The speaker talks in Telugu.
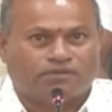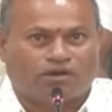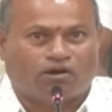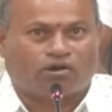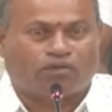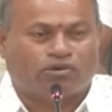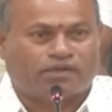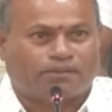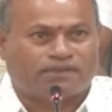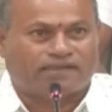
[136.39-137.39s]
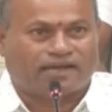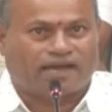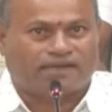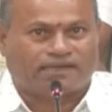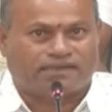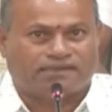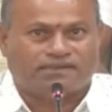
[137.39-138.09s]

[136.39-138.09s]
గౌరవ ముఖ్యమంత్రి గారికి